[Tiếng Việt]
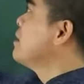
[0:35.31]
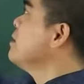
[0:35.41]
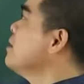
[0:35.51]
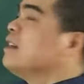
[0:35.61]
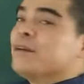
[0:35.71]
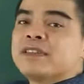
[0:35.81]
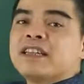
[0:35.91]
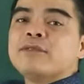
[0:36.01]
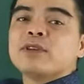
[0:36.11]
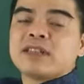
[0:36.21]
những người mà
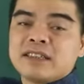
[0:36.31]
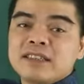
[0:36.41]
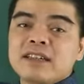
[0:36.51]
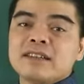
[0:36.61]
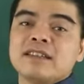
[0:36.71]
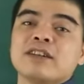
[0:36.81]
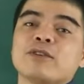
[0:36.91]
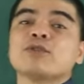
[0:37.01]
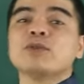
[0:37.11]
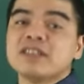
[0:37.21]
sinh vào tháng riêng thì
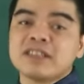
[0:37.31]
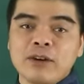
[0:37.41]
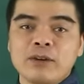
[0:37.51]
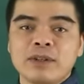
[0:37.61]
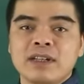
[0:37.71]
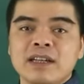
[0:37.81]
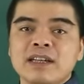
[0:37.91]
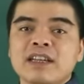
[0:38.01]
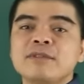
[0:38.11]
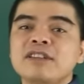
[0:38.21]
có số như sau
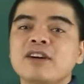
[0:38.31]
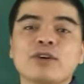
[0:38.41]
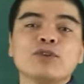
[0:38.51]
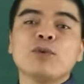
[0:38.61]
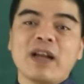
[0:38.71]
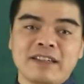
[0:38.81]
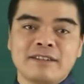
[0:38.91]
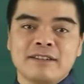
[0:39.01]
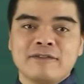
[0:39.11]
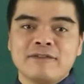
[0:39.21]
kiếp trước có tu hành
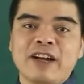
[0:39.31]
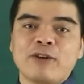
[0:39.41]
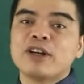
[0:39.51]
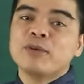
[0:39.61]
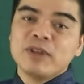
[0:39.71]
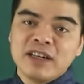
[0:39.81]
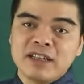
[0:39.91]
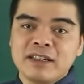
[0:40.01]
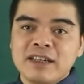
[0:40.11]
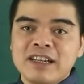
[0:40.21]
và có cứu người